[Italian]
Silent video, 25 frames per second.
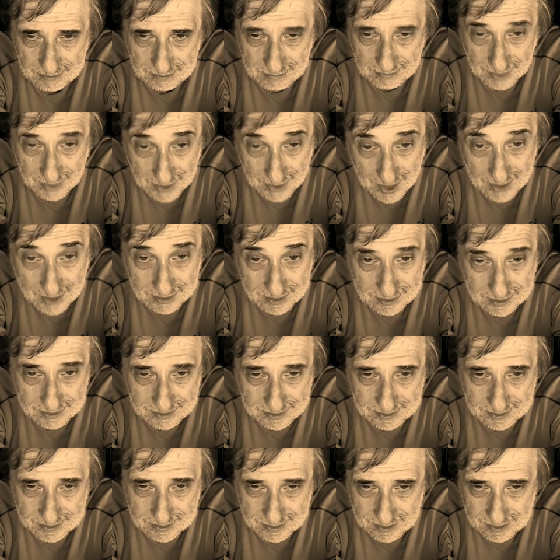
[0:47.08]
Magari
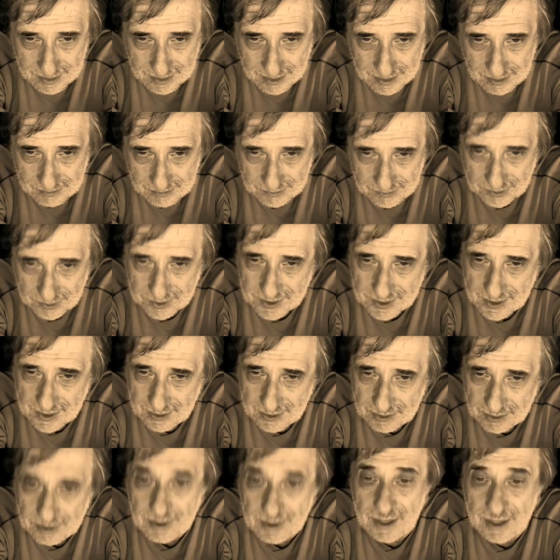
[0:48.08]
fosse
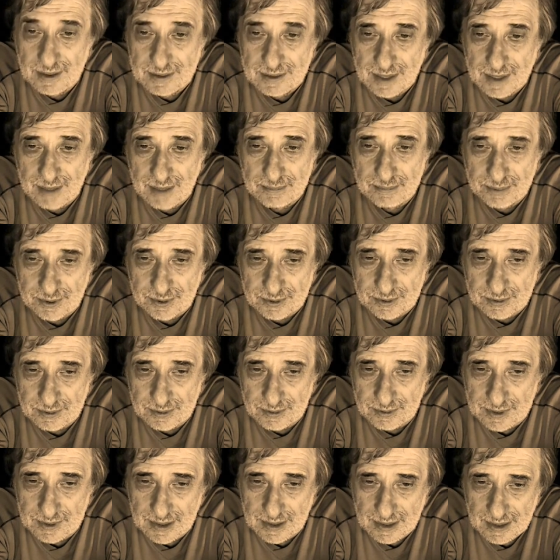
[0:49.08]
ancora il tempo in
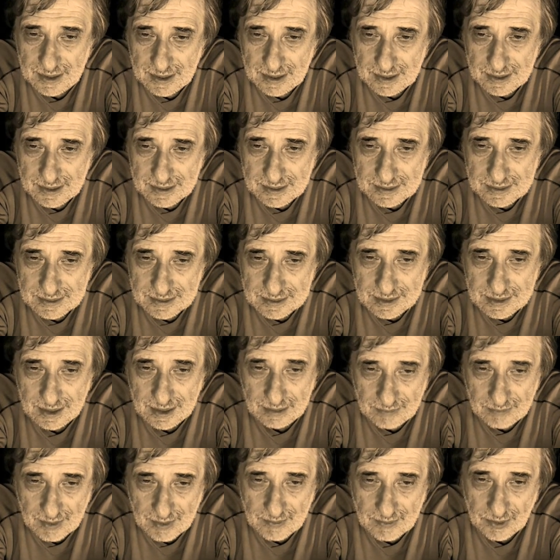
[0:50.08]
cui
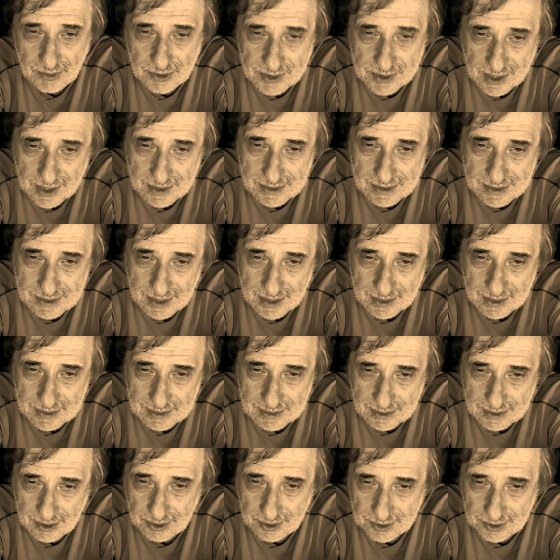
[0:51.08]
scrivevo senza
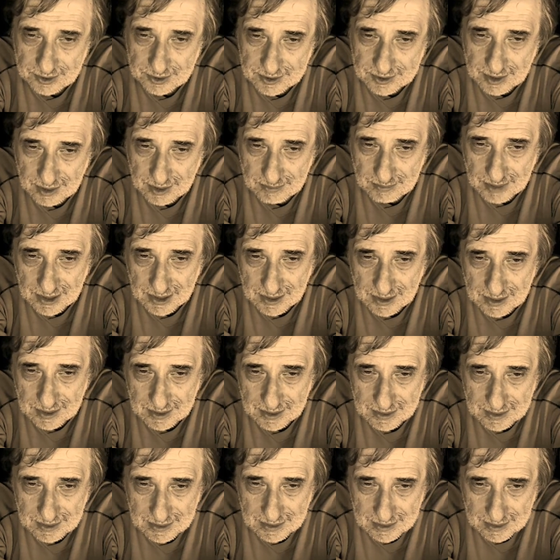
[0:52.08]

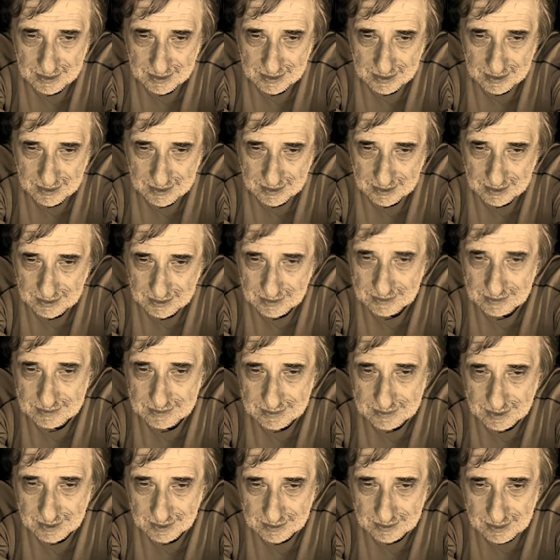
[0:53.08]
accorgermene
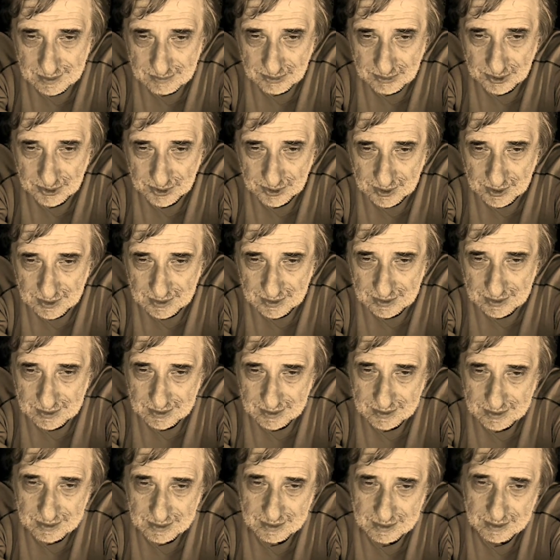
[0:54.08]
lettere d'amore
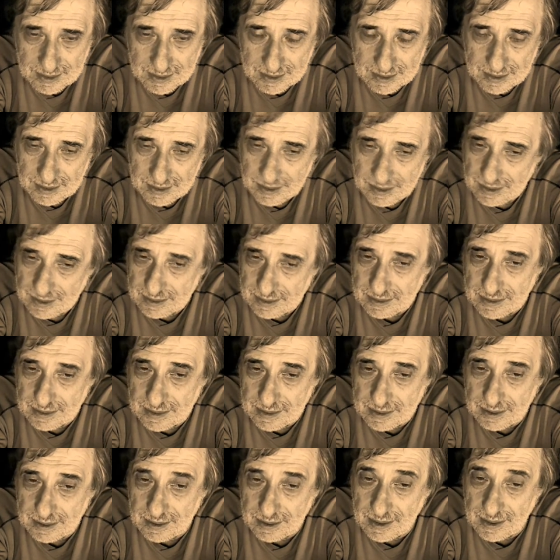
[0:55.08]

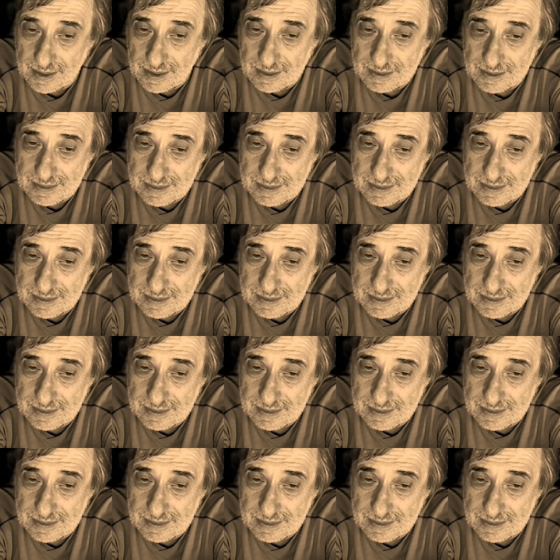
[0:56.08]
ridicole.